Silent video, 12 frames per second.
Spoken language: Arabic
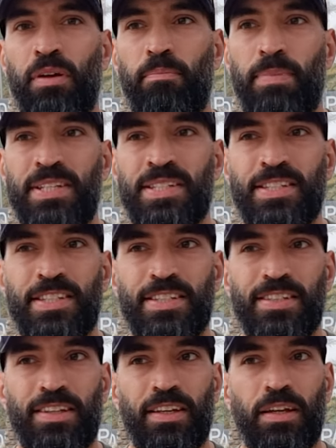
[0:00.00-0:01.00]

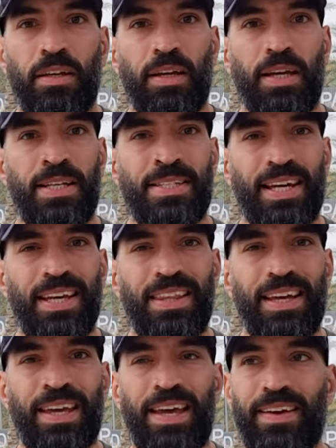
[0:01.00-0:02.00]
بس اذا
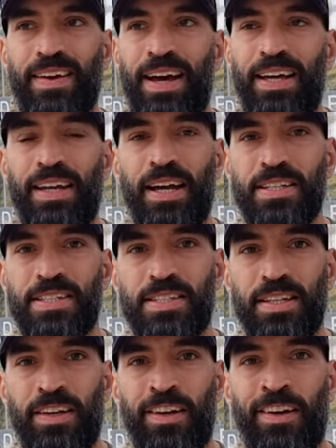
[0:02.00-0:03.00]
عندك هيك هذا
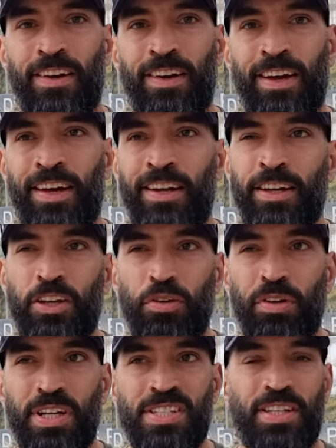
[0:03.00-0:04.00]
حس
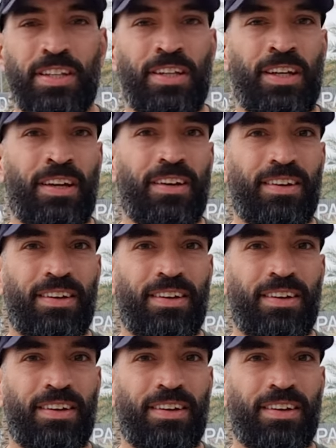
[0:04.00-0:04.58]
الكيوريوسيتي